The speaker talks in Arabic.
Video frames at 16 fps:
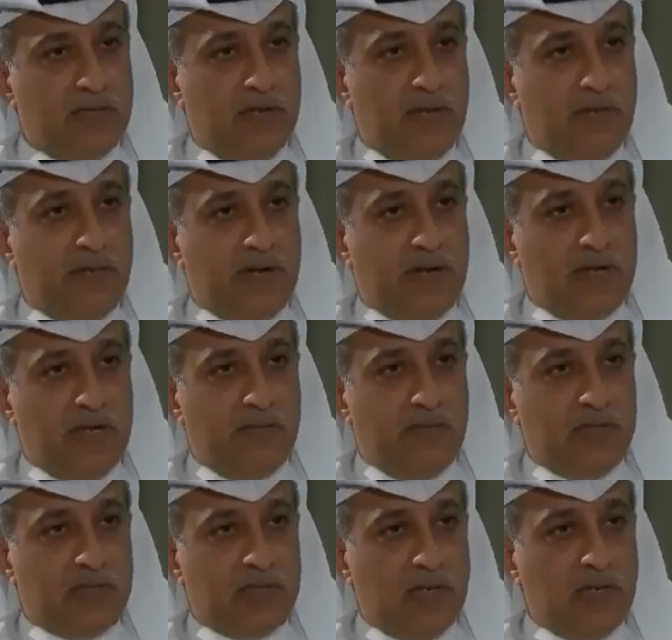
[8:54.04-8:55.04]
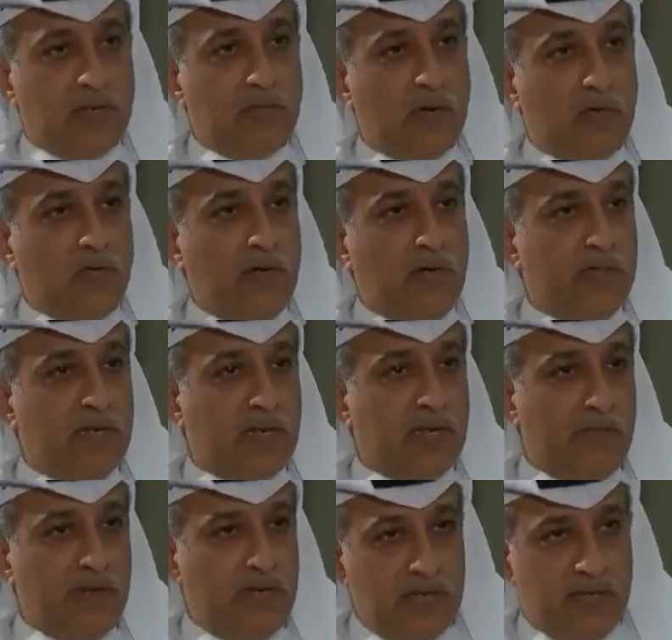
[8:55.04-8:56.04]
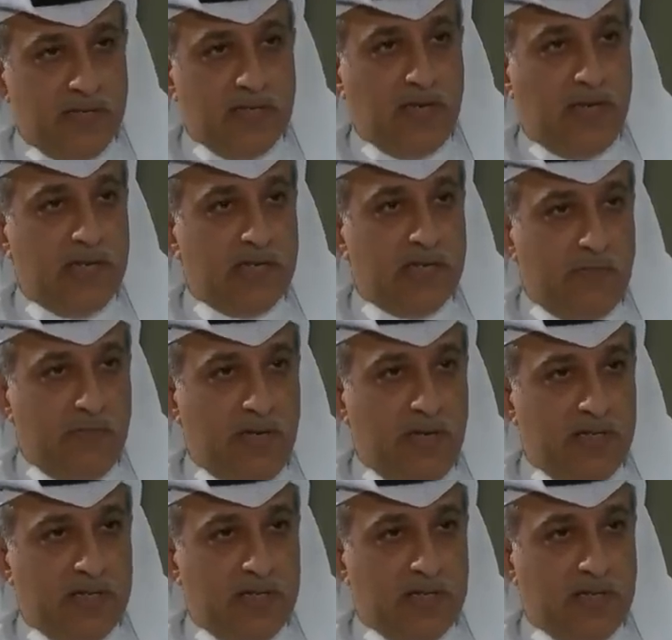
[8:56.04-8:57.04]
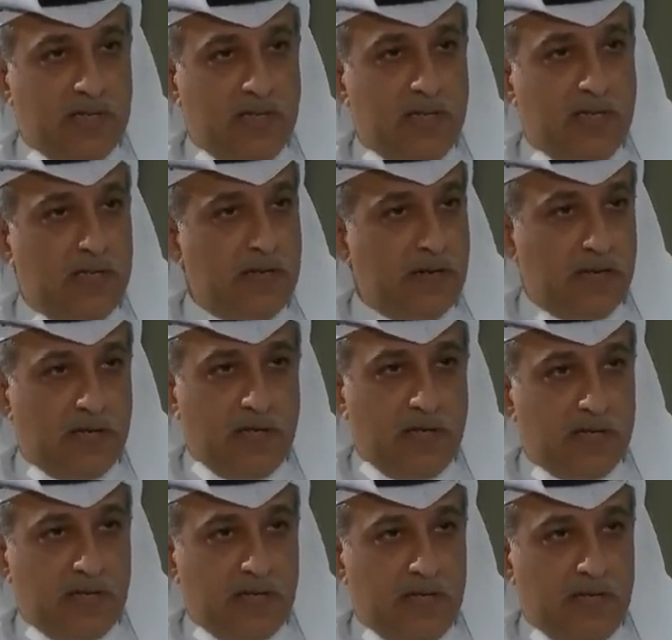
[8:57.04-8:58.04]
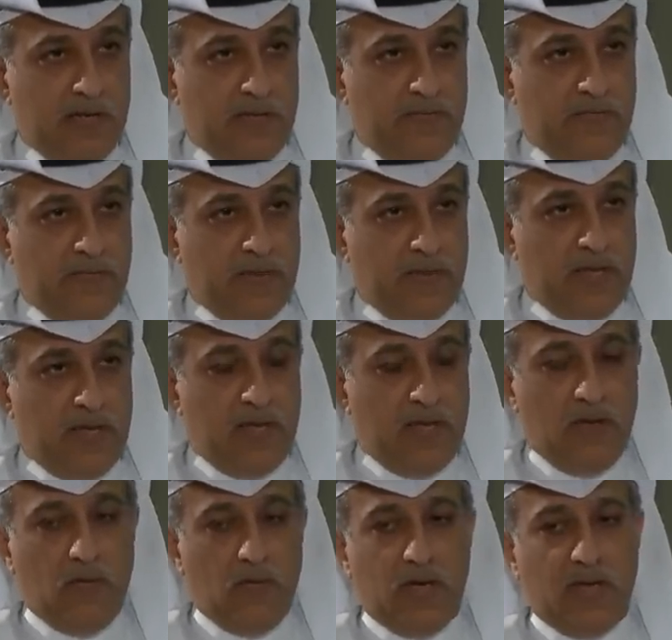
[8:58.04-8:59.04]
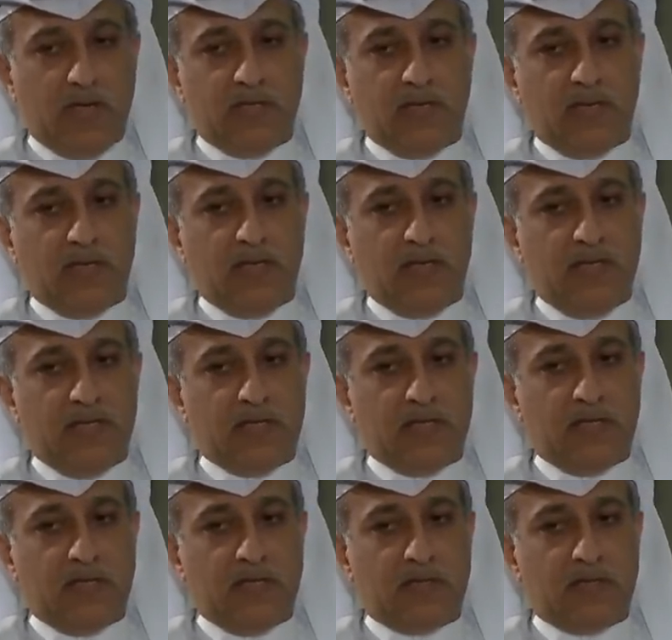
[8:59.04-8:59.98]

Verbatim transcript: البرنامج اللي موضوع من قبل الاتحاد المعني للرياضيين واعتقد يعني